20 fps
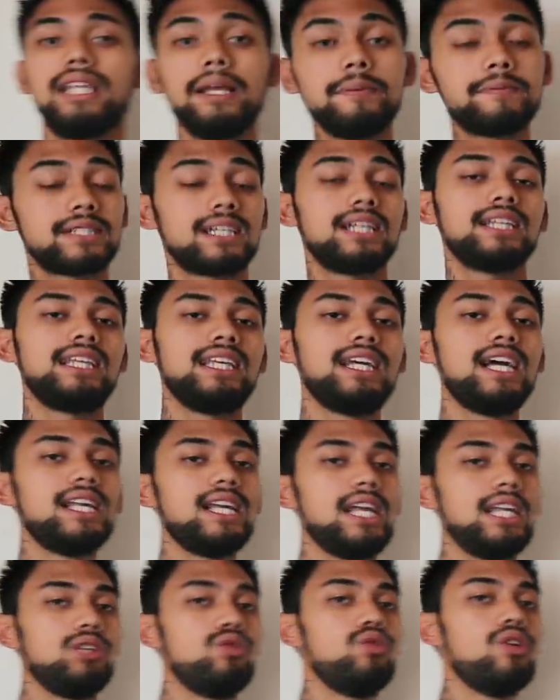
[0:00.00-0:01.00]
Tips ketiga
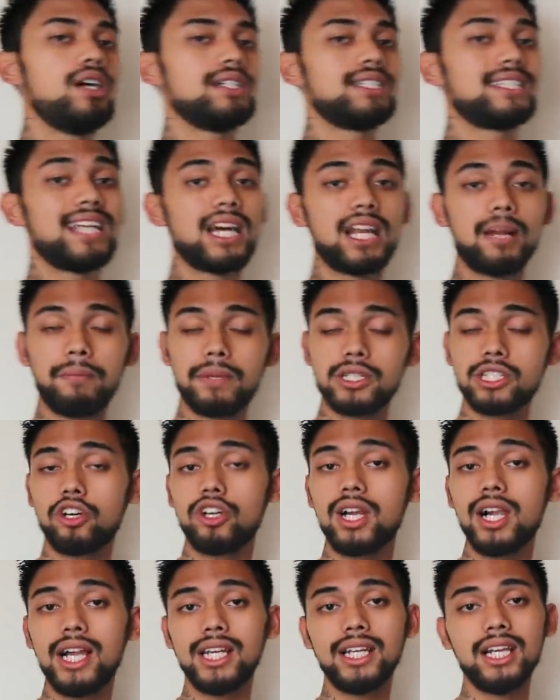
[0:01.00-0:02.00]
dari gue secara
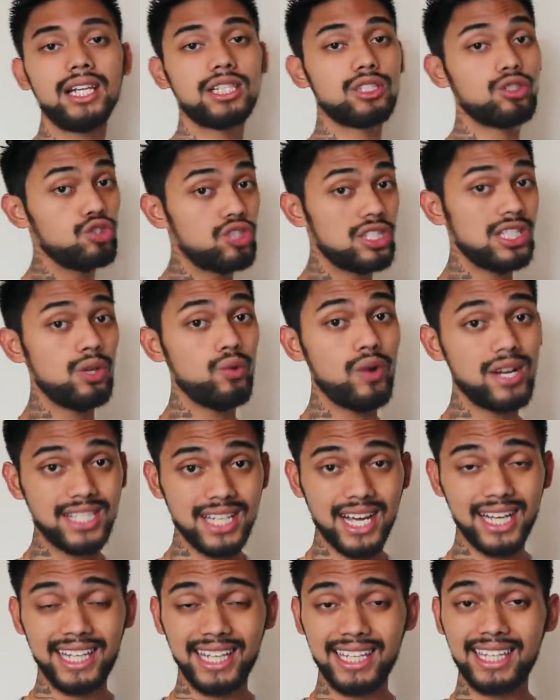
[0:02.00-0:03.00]
personal adalah cuci
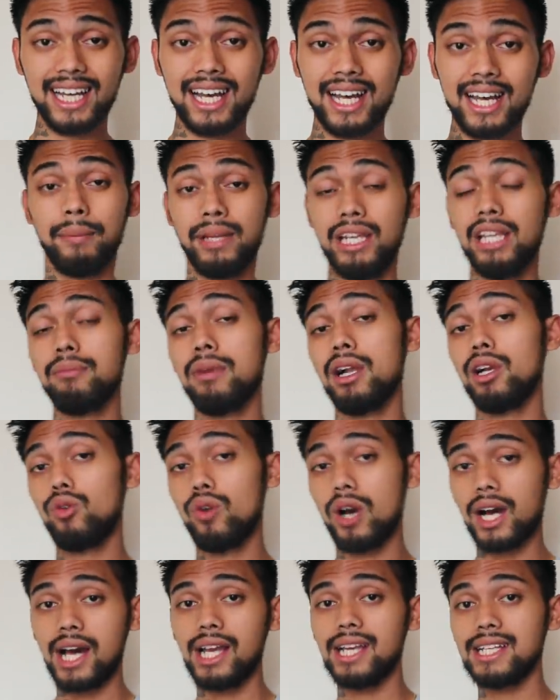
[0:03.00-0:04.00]
wajah kita minimal
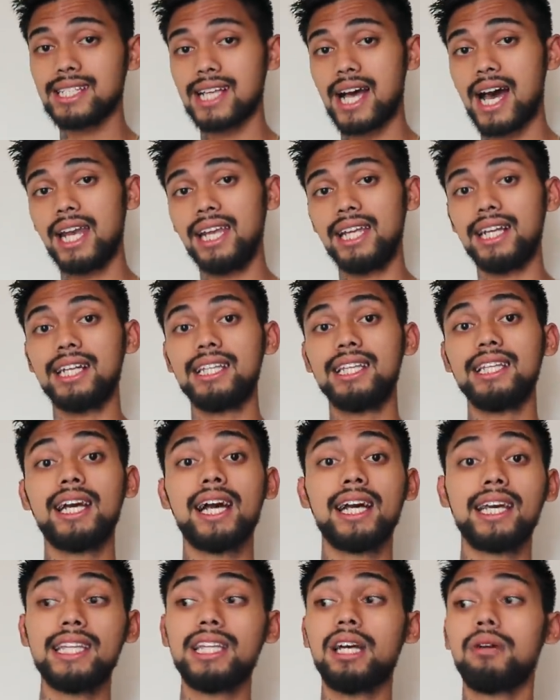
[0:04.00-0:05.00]
dua kali sehari
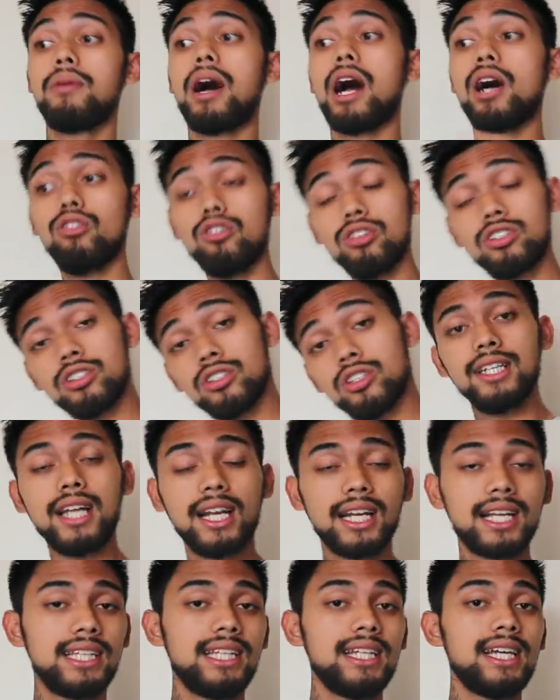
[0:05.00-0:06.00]
ketika kita bangun
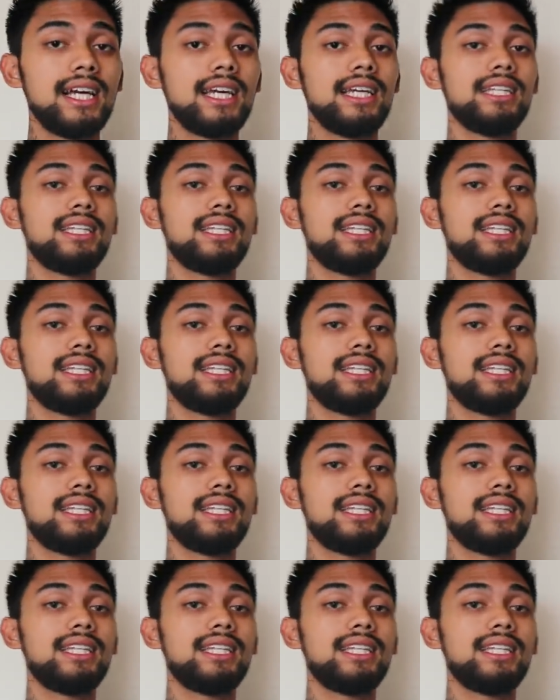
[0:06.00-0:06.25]
dan ketika